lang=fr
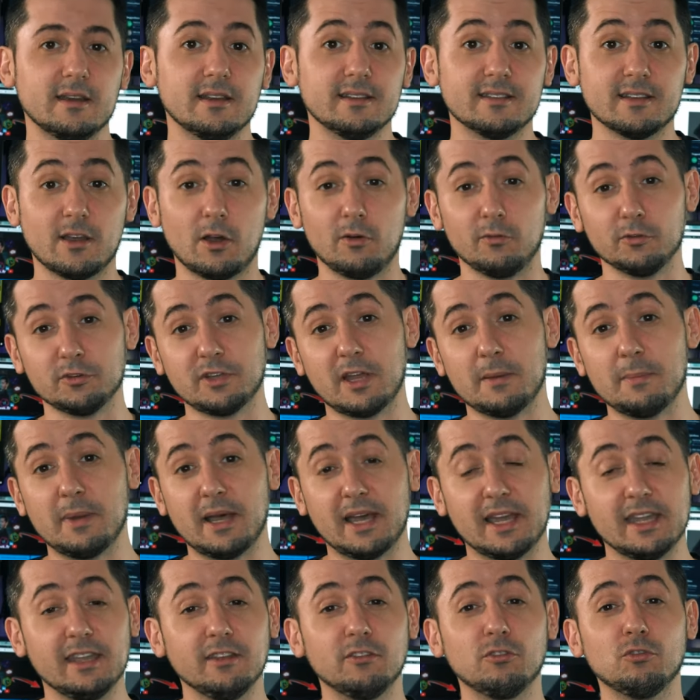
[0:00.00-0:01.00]
Ça rend votre
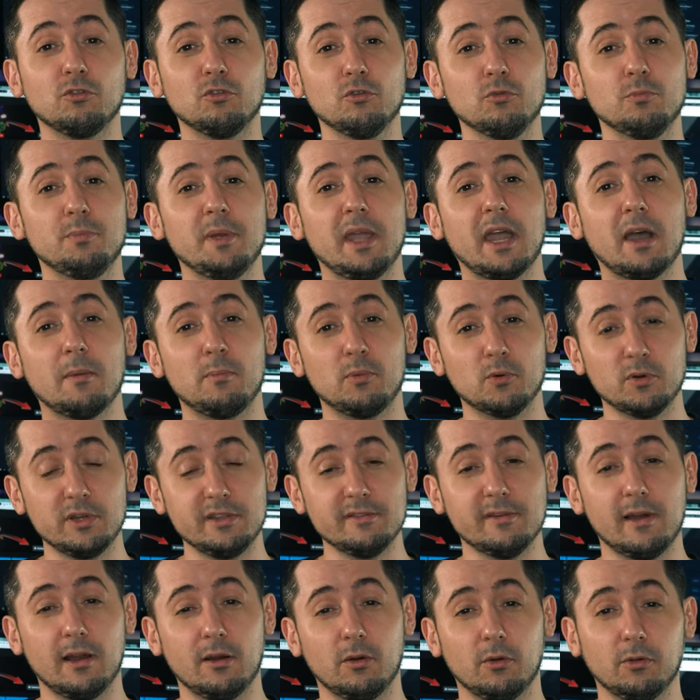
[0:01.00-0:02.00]
appareil super
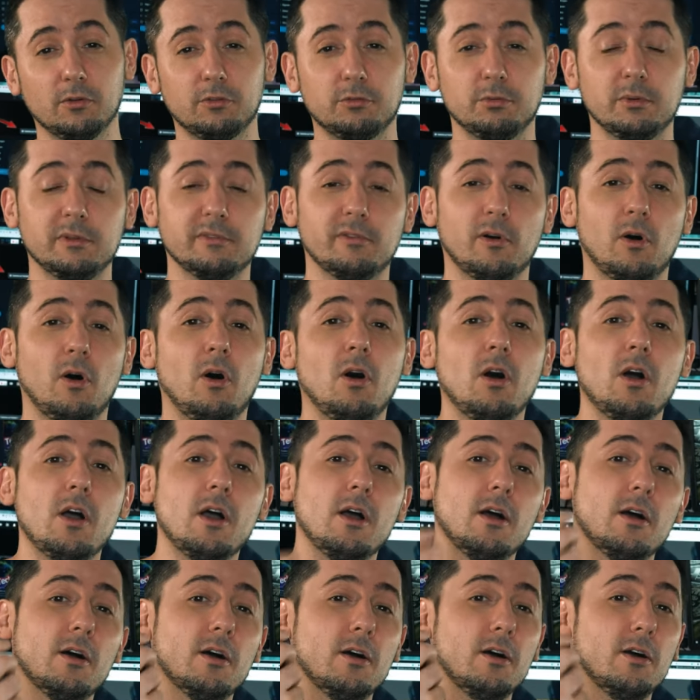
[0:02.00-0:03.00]
polyvalent suivant
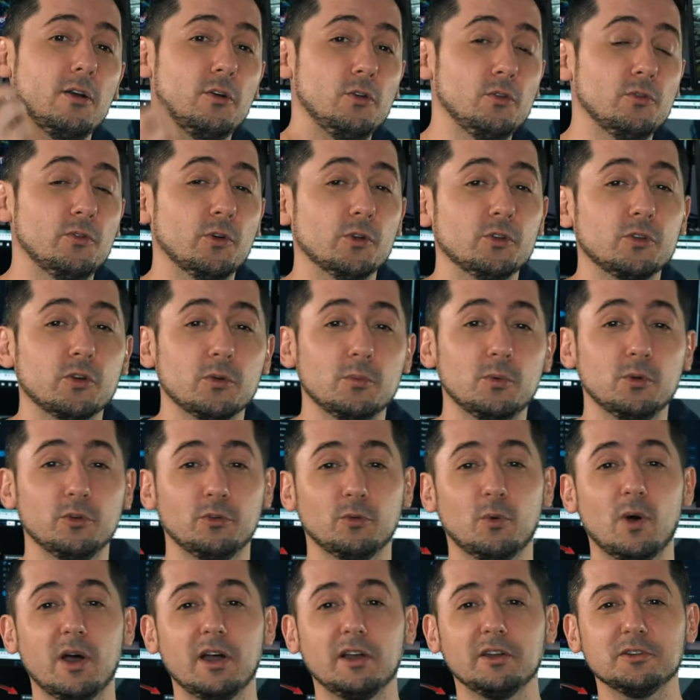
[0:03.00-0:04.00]
euh, votre
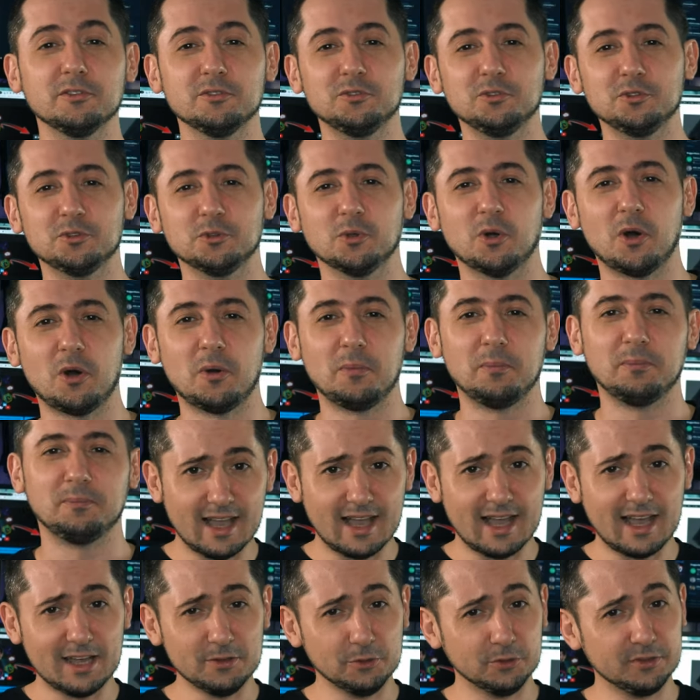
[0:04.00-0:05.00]
besoin du jour.
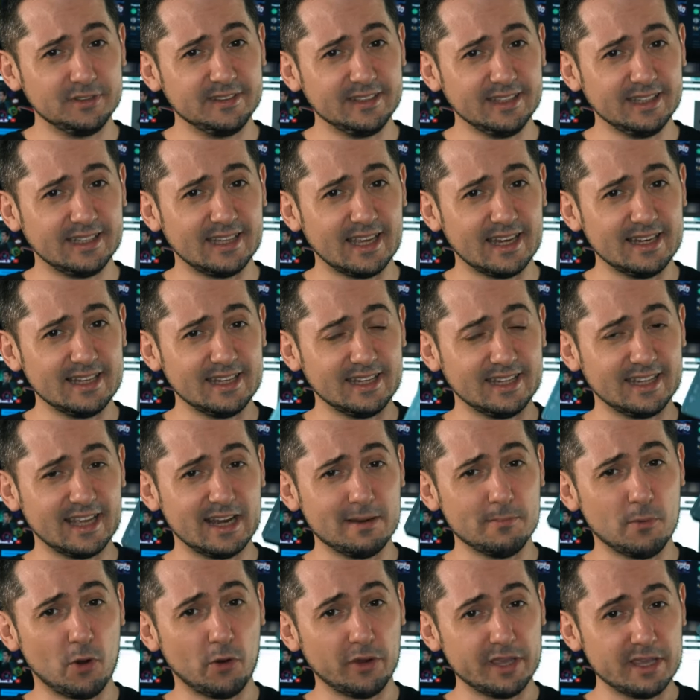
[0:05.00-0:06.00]
À noter qu'elle est
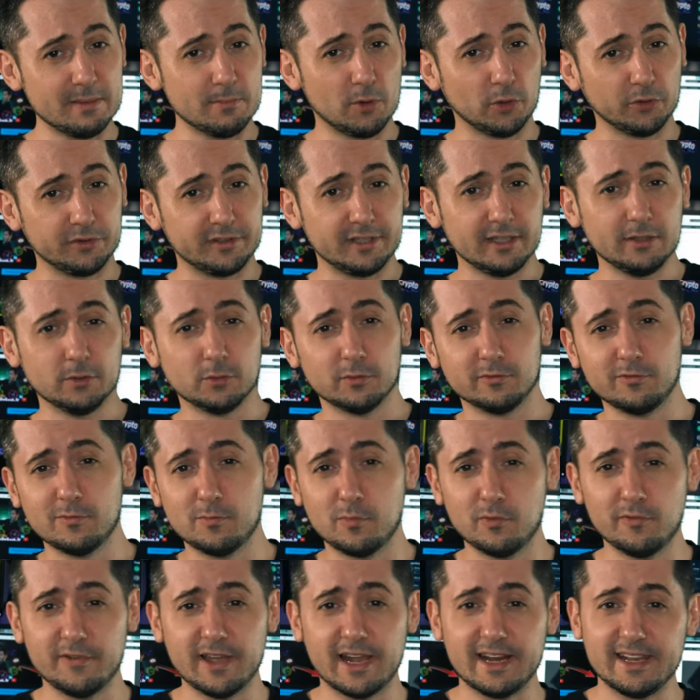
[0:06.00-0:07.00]
également aimantée, donc vous
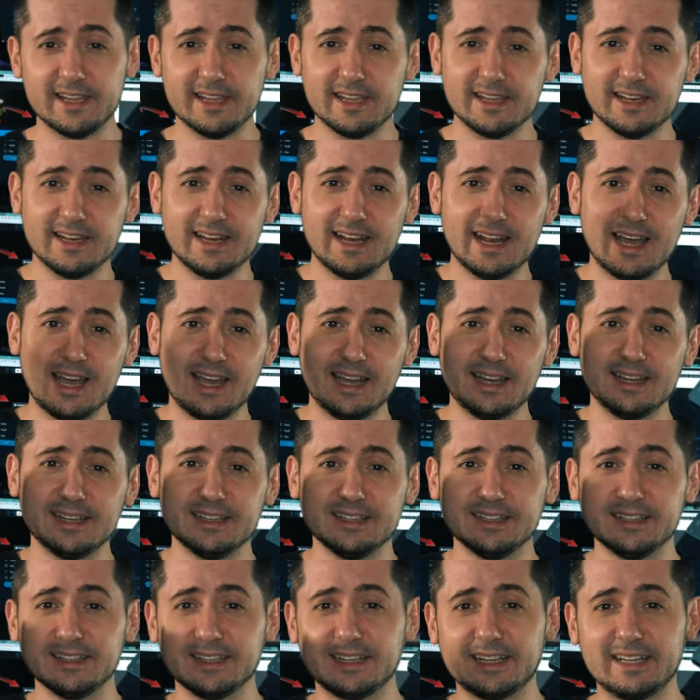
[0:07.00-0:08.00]
pouvez aller la
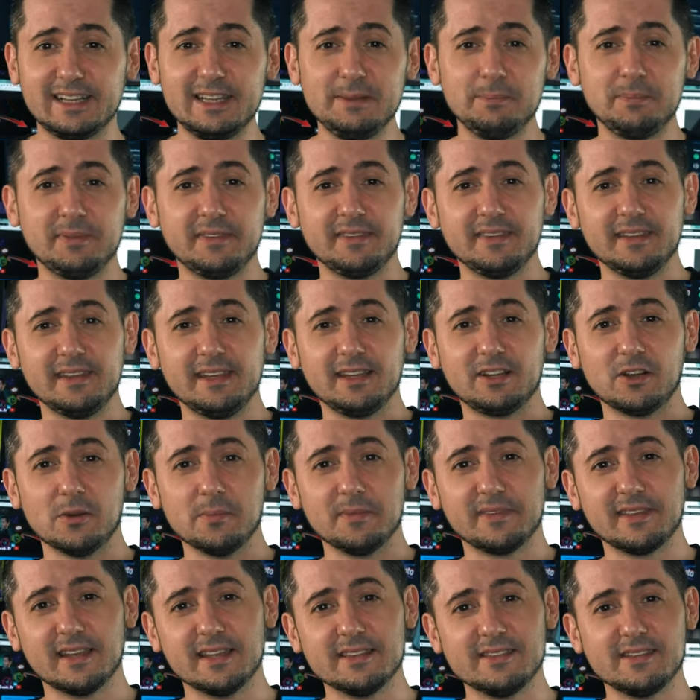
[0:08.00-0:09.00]
euh, clipser
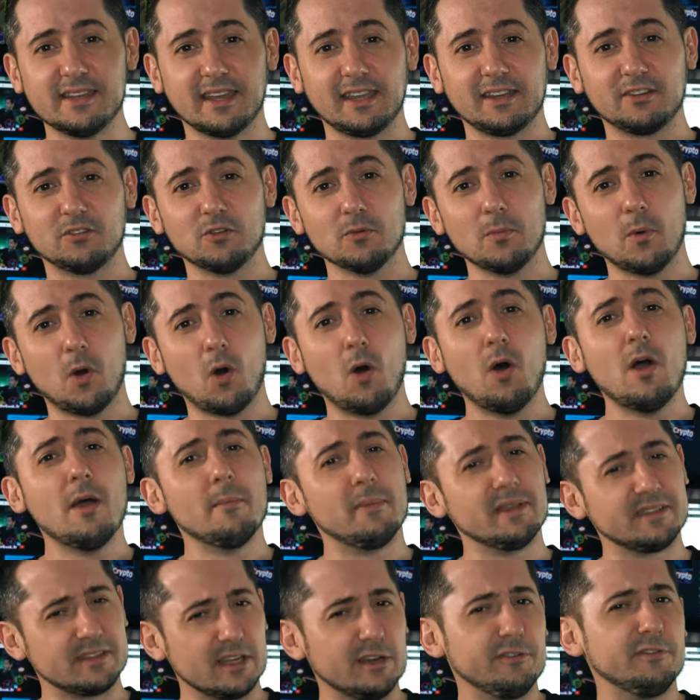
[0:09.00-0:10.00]
comme ça directement,
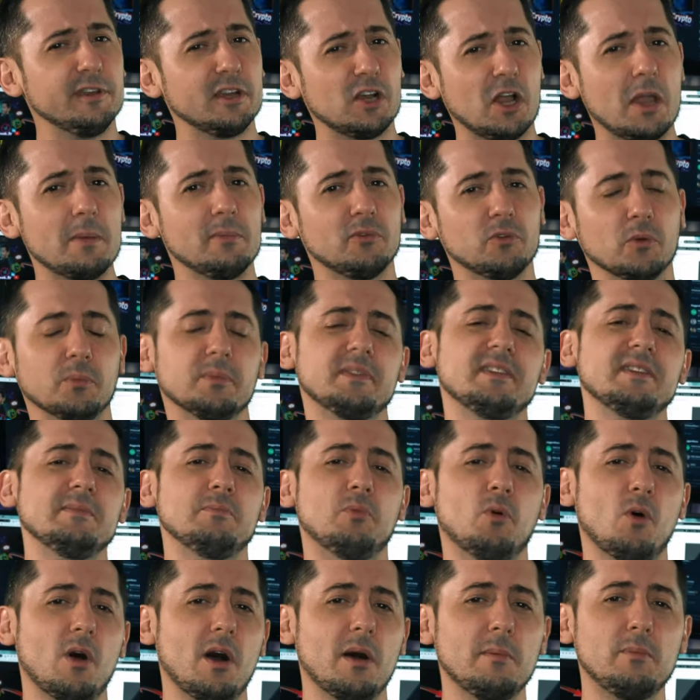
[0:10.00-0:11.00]
parce qu'elle fait quand même son petit
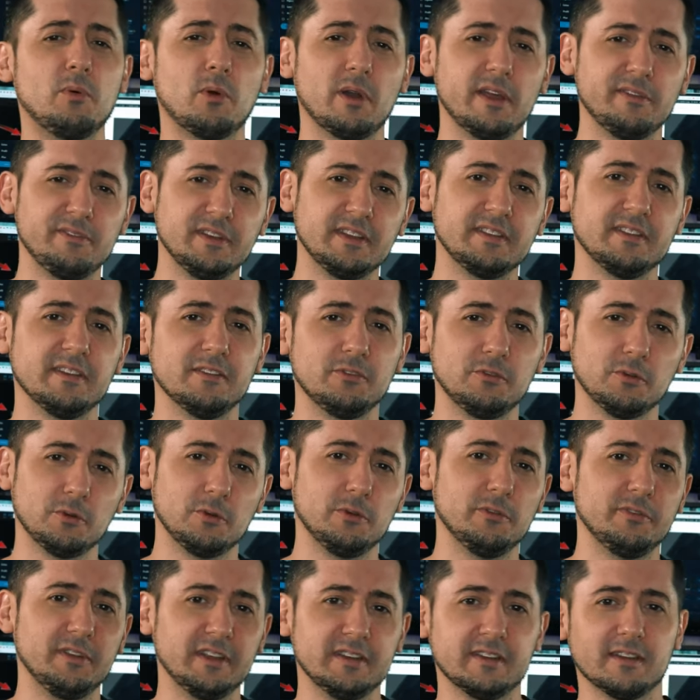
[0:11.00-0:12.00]
point hein, pour la fixer sur
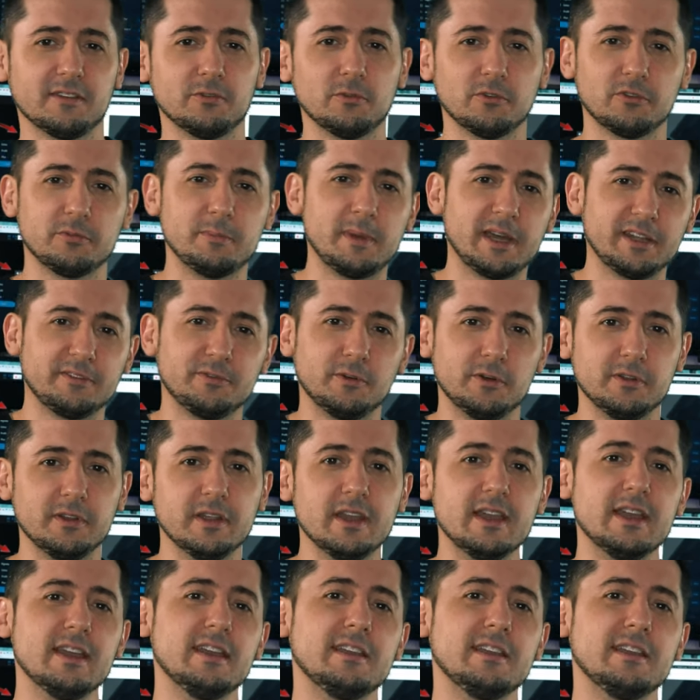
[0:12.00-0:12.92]
une fixation smartphone.